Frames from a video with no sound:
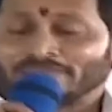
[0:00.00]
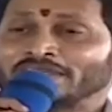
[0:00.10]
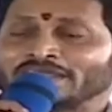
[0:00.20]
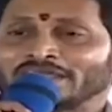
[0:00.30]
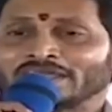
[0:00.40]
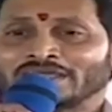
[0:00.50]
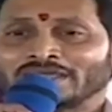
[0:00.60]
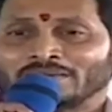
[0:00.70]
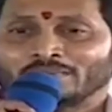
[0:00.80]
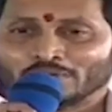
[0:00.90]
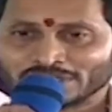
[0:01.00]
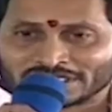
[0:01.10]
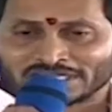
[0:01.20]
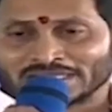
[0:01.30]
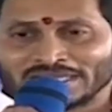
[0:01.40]
అందరికీ
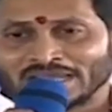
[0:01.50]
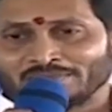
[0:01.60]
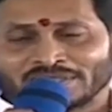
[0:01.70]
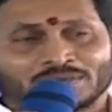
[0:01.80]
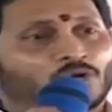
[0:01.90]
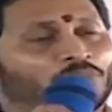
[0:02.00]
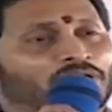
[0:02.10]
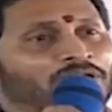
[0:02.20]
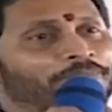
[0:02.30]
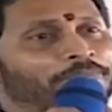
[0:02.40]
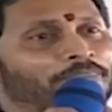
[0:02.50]
భుజస్కందాల మీద మోపే